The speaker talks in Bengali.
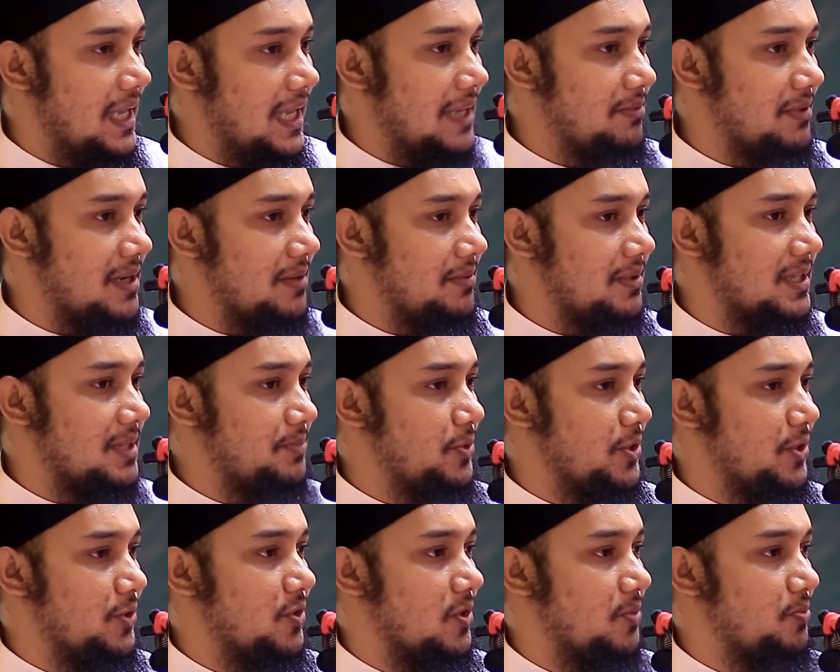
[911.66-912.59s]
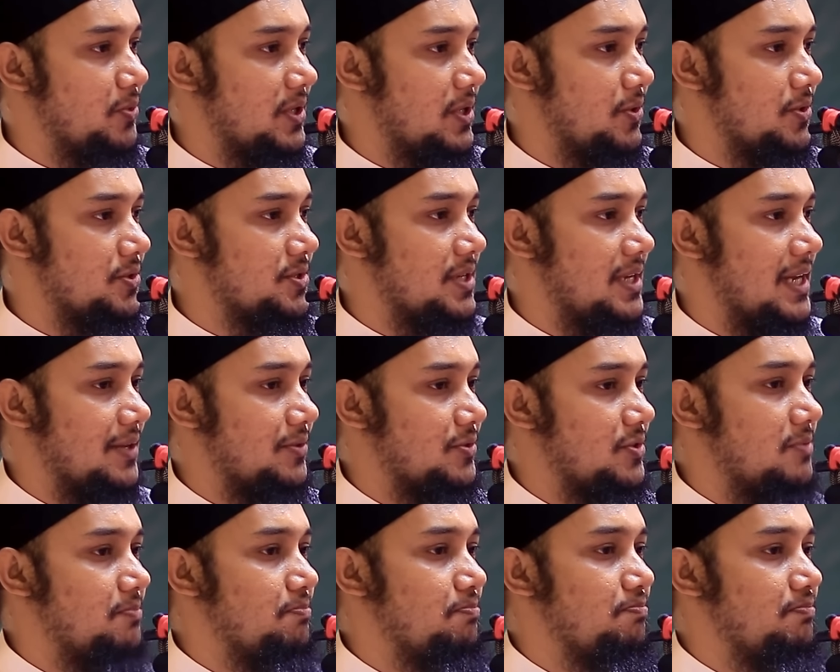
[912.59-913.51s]
এবং আমাদের পরিকল্পনা হচ্ছে
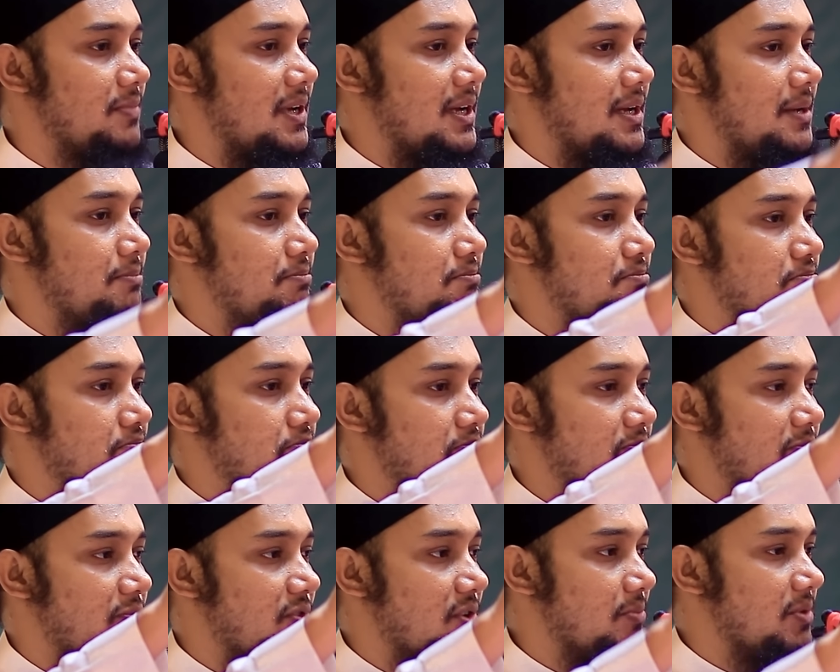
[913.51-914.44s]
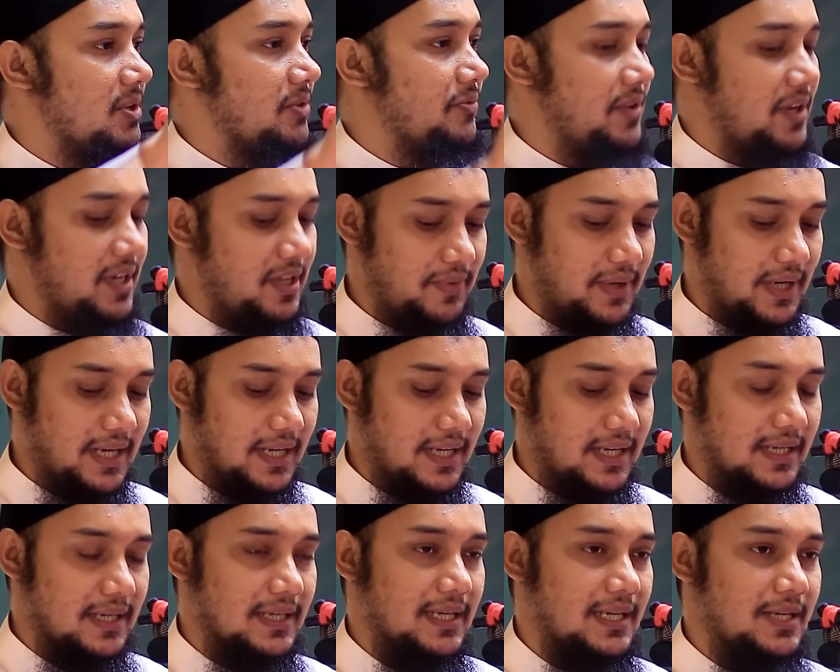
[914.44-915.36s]
একদম ফ্রম দ্য ভেরি
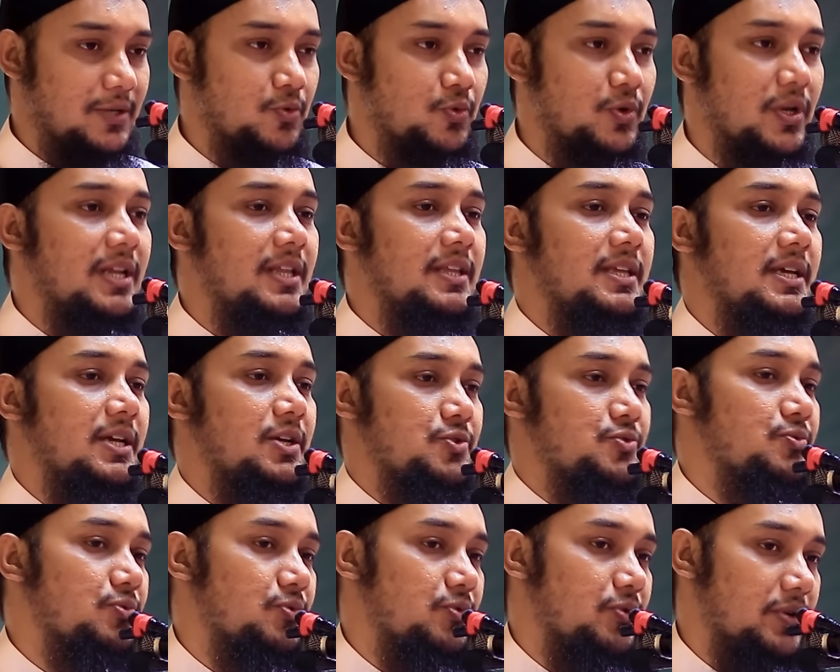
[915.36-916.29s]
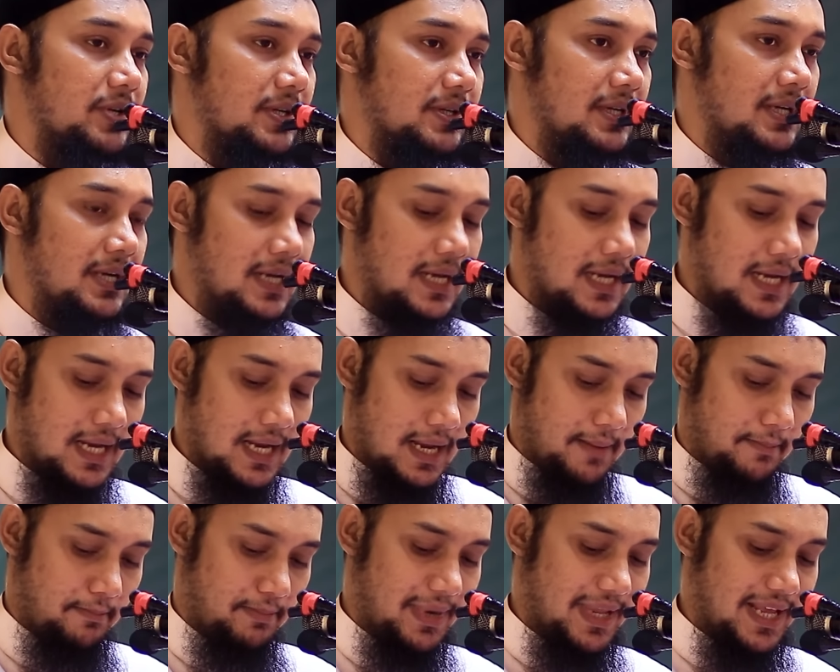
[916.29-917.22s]
বিগিনিং এই নুরানি থেকে শুরু করে
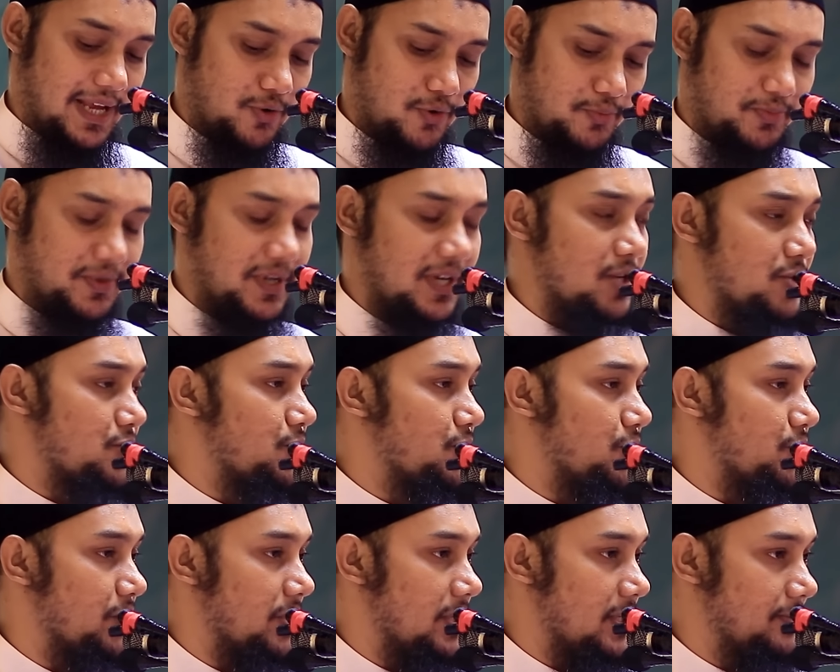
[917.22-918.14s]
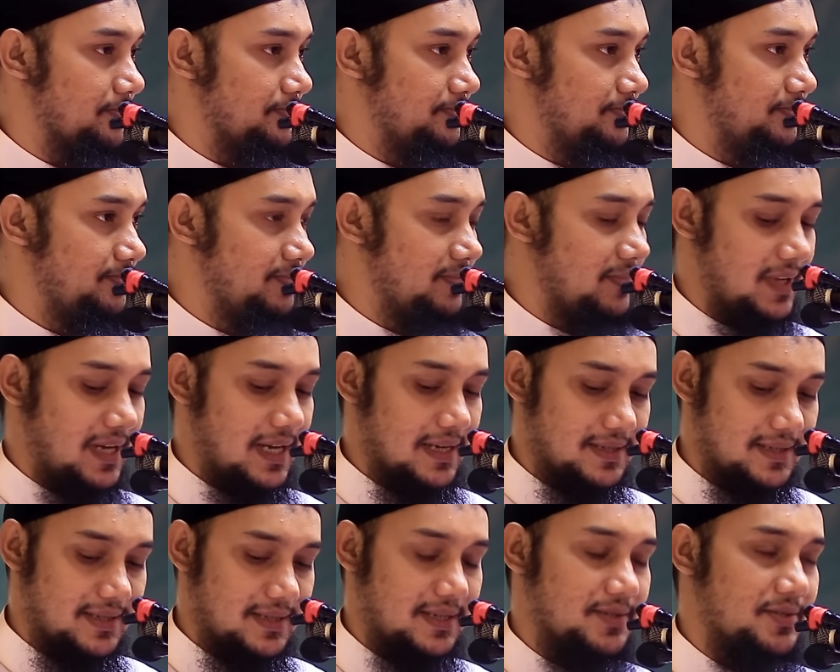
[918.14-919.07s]
প্লে গ্রুপ থেকে শুরু করে
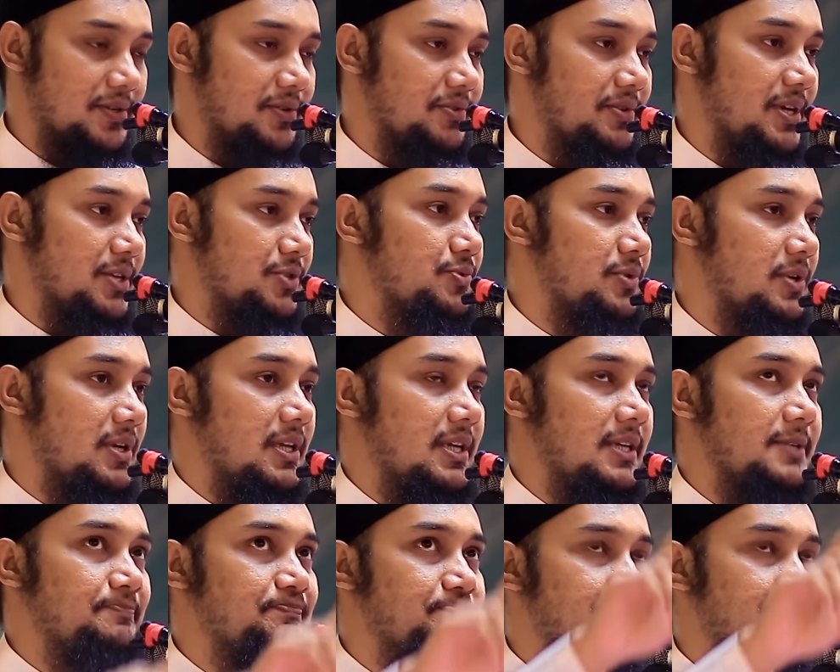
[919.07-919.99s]
আস্তে আস্তে গ্র্যাজুয়ালি